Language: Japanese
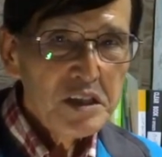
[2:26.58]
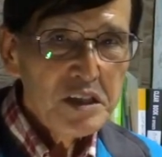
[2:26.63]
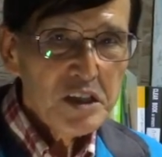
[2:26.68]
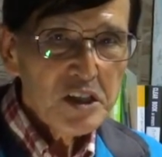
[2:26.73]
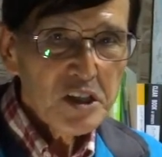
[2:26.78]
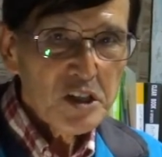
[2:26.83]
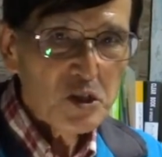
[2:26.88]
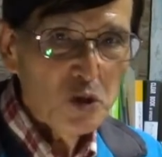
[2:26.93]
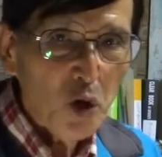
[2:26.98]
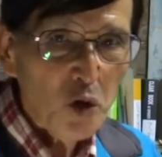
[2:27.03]

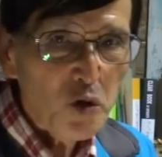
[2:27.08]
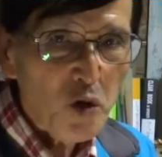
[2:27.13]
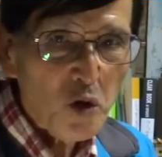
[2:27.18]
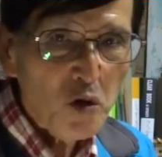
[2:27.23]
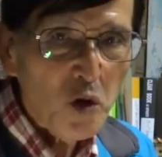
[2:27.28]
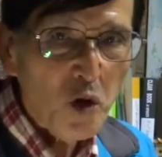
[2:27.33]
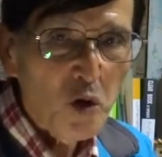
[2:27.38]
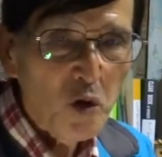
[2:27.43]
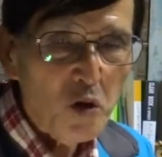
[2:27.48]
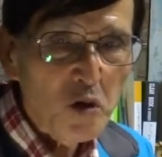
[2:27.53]
人の
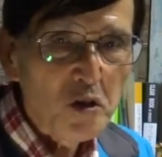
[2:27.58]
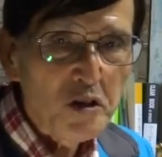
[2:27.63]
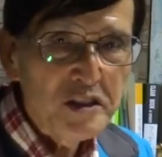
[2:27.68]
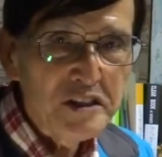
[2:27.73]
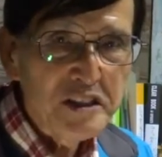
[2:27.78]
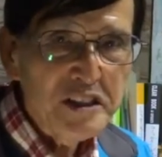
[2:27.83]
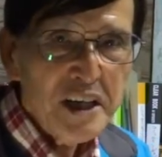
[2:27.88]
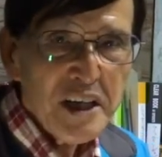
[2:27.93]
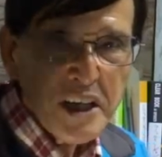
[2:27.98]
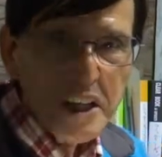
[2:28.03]
心
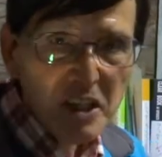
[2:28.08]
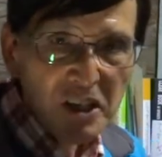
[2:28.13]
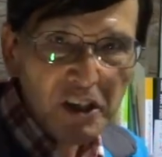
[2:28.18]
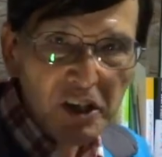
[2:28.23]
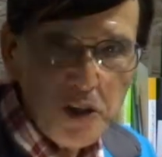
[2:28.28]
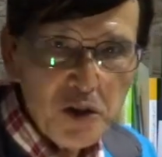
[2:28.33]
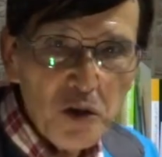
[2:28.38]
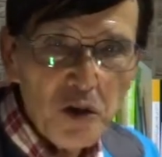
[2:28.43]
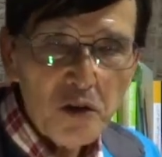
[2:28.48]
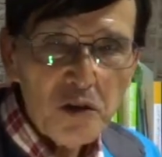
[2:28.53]
に
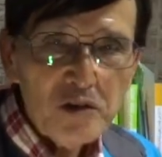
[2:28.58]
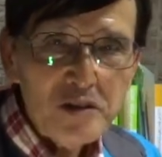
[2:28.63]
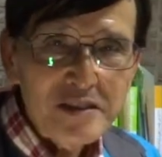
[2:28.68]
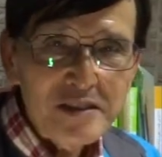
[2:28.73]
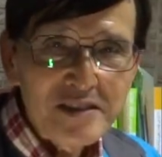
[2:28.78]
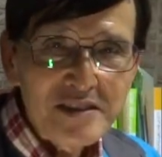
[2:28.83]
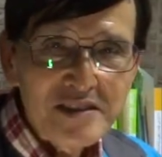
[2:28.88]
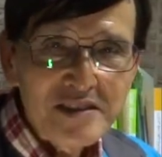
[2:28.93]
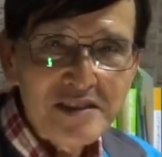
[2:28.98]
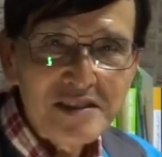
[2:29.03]
火を
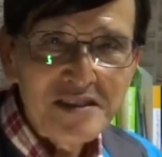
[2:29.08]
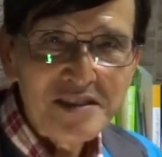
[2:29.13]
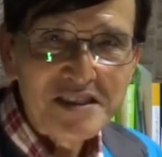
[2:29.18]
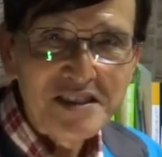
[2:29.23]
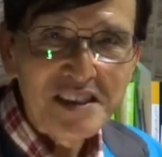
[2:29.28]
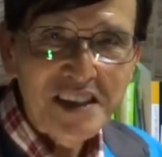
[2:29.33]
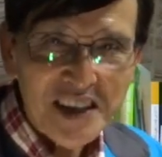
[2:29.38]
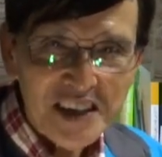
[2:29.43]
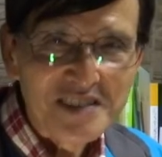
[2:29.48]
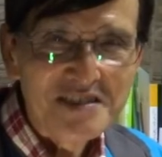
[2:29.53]

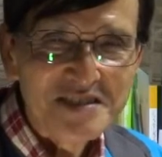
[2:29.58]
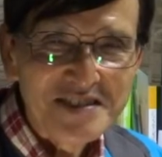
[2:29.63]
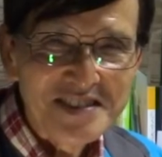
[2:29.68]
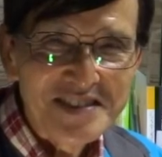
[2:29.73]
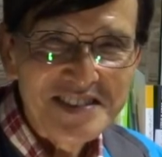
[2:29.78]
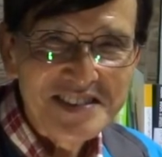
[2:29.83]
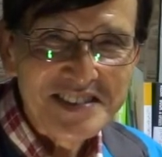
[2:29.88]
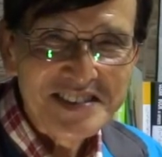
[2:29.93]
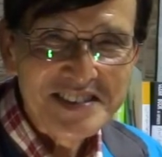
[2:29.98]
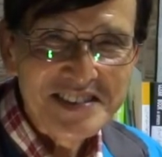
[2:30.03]
つける。
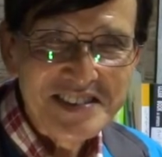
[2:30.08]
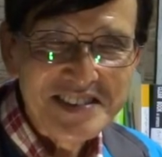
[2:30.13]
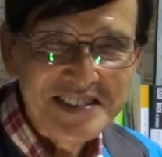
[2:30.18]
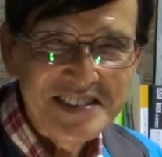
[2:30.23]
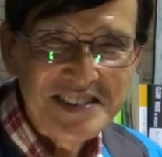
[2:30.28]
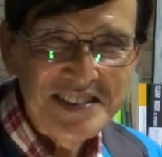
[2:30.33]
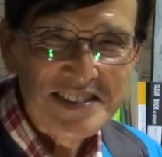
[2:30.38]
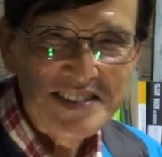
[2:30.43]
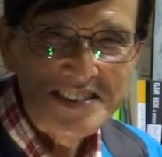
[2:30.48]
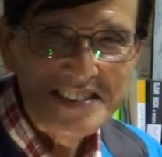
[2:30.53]

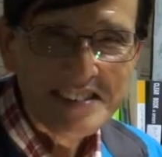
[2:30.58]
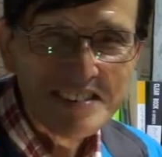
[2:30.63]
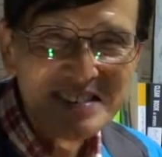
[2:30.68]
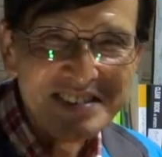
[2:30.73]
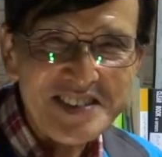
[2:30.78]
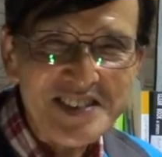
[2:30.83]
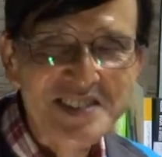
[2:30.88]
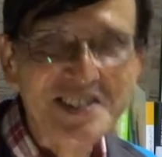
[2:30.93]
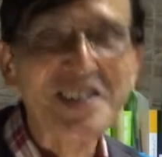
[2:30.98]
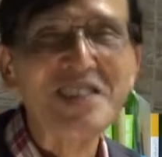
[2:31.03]

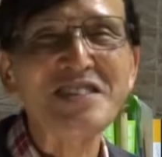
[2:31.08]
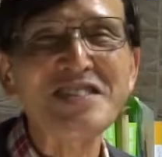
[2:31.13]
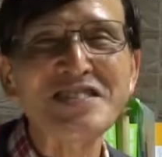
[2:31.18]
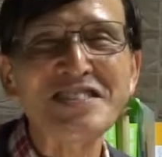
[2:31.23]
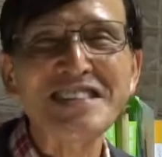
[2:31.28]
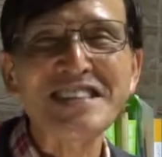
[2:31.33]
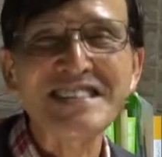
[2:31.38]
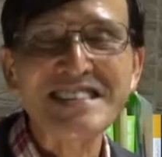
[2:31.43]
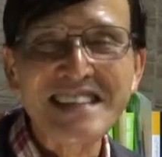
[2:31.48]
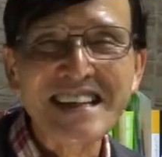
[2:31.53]
というん
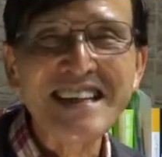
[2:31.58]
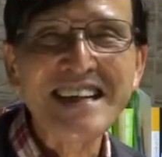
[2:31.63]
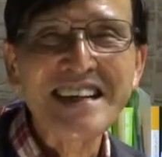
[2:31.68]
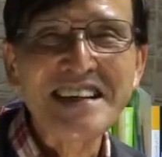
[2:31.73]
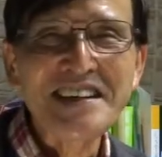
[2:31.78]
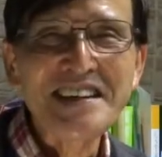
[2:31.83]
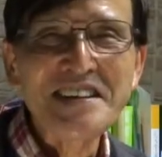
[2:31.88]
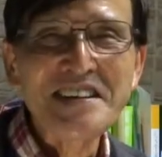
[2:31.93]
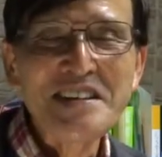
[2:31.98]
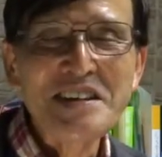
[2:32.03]
ですね
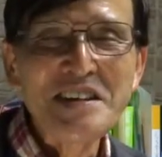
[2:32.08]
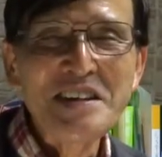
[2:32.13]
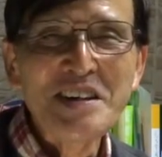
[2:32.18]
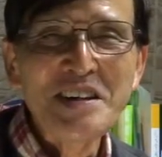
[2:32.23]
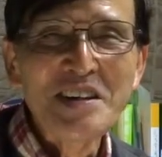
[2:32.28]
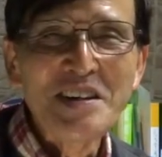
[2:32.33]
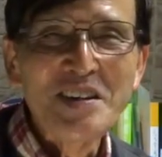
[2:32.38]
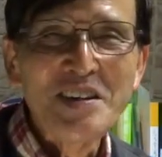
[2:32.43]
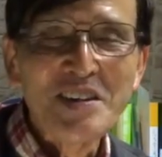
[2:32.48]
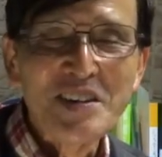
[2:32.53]

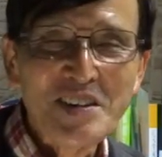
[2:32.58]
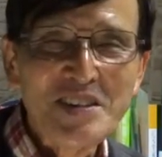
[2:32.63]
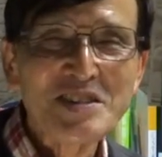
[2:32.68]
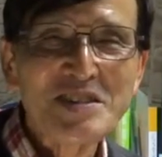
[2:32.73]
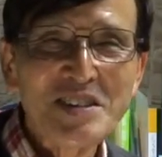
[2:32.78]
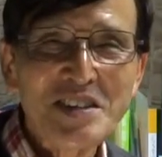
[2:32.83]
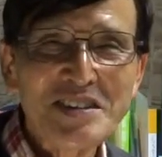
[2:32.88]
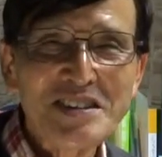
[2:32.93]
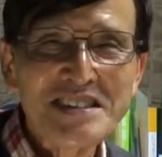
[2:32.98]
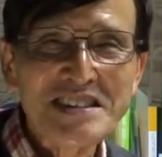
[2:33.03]
本
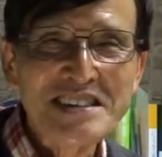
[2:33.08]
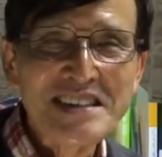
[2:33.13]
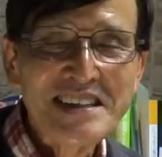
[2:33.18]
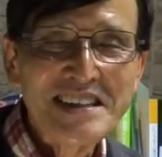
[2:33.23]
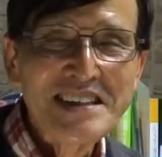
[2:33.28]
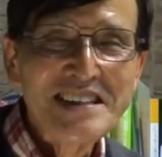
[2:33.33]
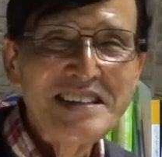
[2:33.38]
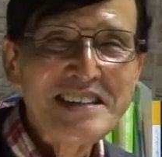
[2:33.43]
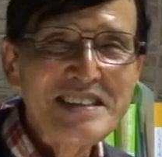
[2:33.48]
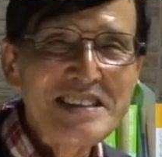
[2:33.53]
当に
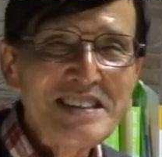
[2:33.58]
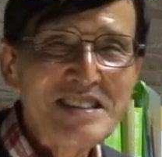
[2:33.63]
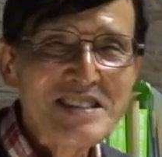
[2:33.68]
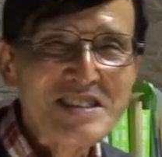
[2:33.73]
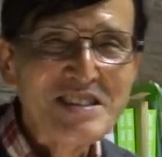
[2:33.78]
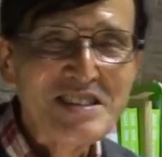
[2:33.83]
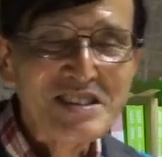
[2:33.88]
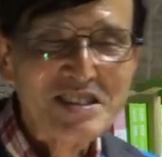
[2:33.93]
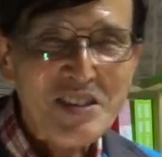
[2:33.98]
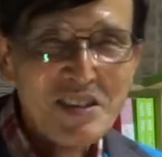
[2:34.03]

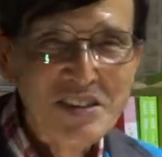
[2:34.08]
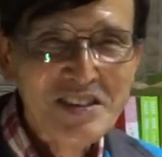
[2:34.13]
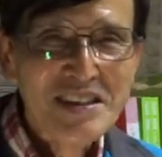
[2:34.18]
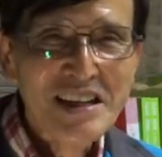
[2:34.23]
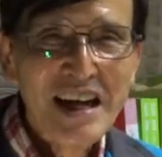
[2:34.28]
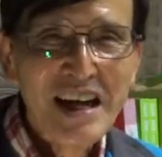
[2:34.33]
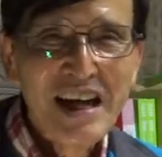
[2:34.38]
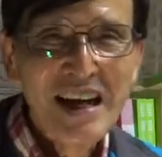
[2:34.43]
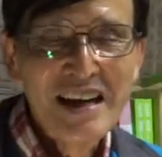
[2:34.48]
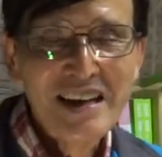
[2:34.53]
そん
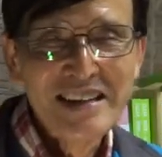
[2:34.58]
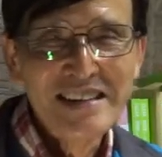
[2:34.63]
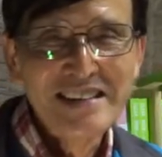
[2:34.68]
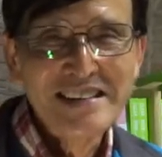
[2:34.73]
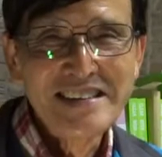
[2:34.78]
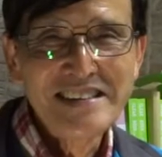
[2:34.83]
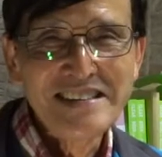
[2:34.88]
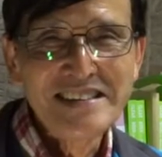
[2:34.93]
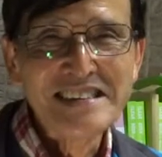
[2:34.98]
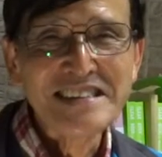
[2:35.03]
な
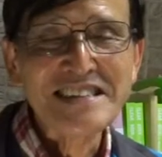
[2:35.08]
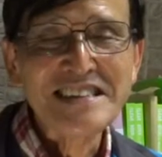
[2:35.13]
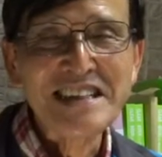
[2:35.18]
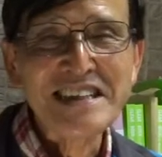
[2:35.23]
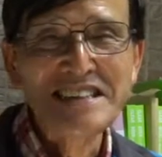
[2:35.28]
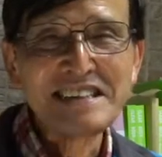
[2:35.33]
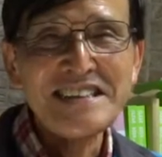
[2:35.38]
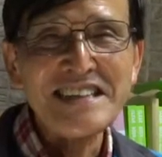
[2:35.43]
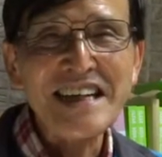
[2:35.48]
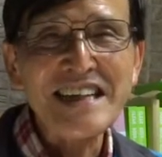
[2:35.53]
人間
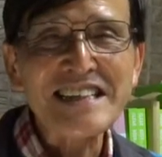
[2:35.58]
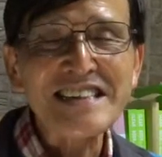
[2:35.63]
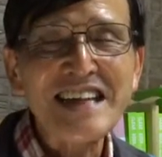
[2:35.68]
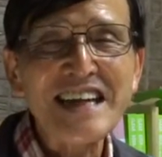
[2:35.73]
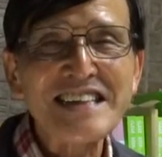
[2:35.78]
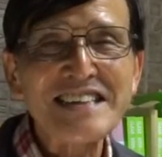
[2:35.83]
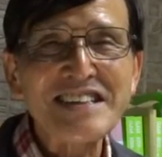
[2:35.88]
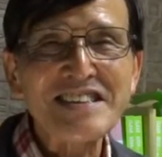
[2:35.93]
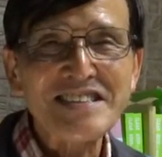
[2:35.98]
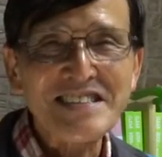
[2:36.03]
になりた
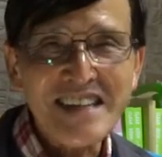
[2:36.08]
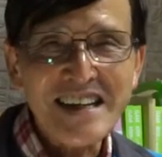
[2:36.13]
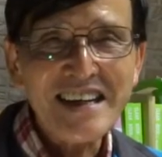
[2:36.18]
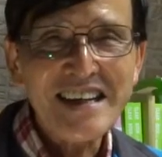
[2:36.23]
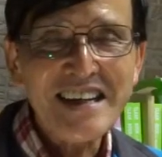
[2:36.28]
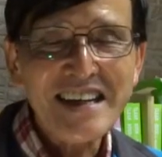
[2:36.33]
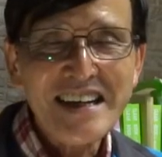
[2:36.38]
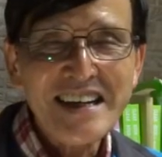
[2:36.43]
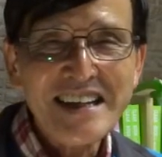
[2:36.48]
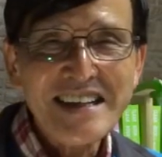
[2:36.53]
いです
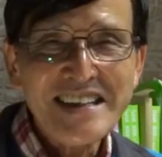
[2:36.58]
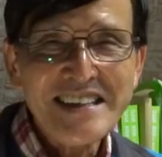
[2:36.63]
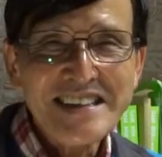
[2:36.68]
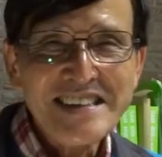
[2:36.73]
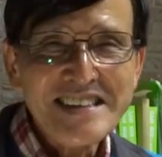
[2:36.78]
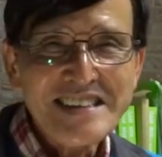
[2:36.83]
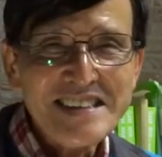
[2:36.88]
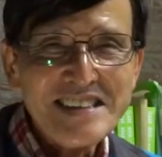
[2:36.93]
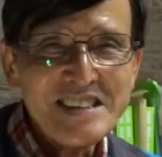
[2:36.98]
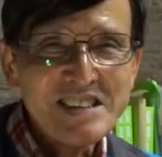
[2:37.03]
ね
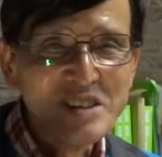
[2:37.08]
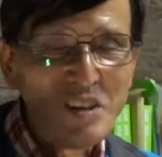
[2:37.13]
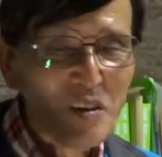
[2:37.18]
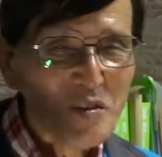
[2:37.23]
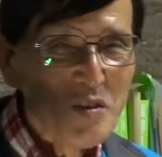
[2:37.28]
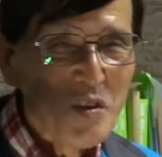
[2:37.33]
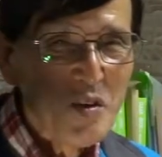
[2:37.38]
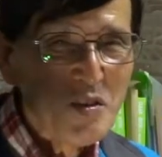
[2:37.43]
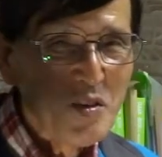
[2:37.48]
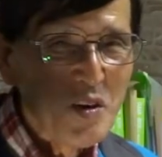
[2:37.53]
人
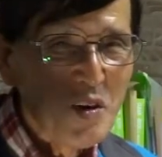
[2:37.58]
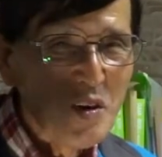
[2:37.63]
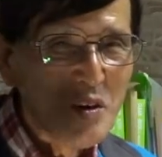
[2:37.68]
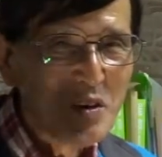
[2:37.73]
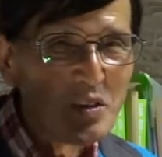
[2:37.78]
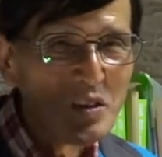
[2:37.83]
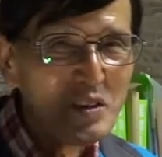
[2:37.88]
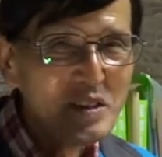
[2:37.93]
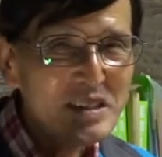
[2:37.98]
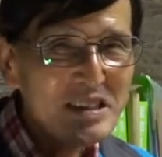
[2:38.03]
の
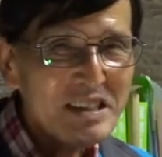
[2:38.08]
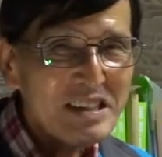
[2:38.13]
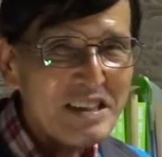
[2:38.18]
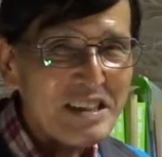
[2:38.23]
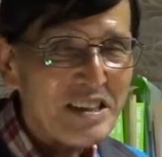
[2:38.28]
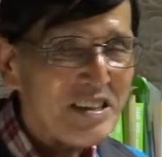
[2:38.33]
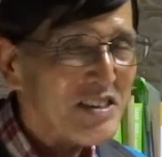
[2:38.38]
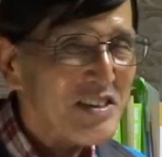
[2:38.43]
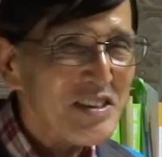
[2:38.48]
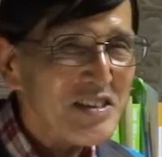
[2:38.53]
心に
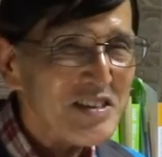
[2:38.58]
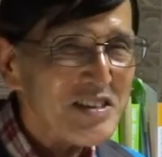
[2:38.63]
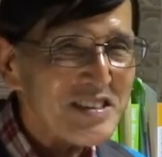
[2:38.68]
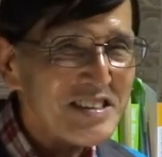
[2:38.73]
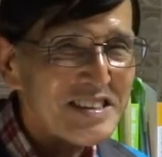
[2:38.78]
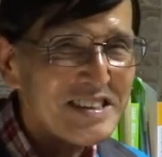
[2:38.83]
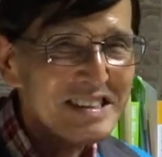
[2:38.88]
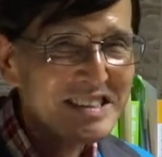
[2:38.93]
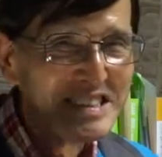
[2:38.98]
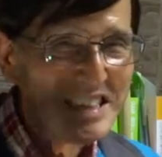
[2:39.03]
火を
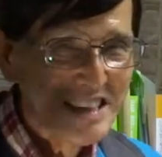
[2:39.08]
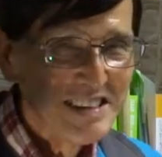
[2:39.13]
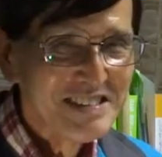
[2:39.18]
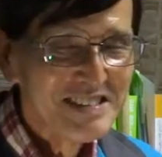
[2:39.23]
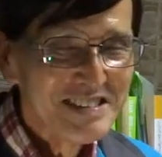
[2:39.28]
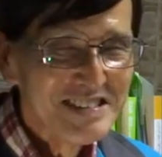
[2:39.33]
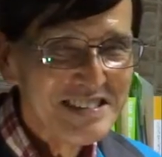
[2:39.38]
つける